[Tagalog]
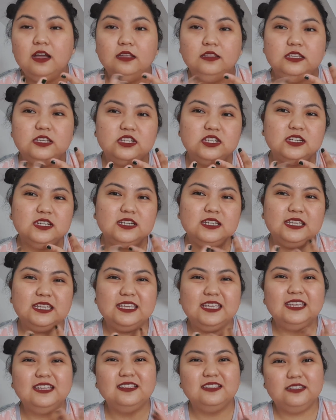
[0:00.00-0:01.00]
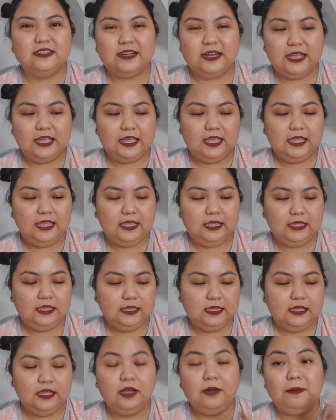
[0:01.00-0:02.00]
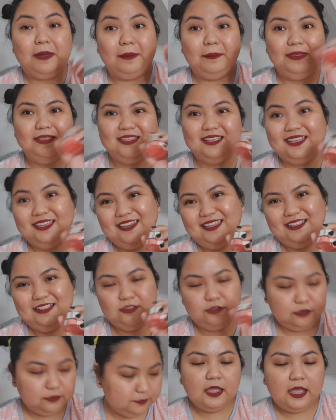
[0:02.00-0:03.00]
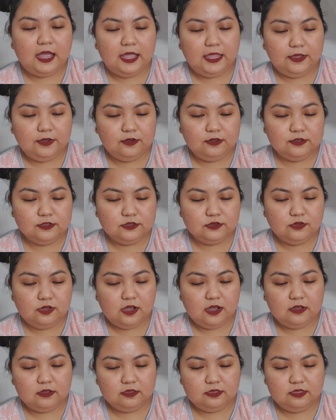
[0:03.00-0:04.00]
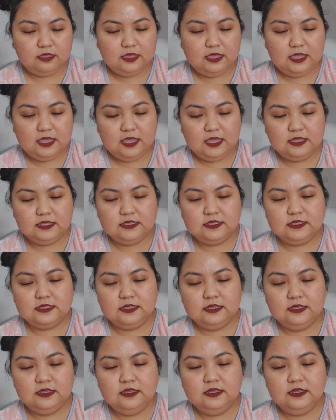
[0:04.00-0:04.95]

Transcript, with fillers: hindi siya nagiging dry, gamamit ka nito. I also got this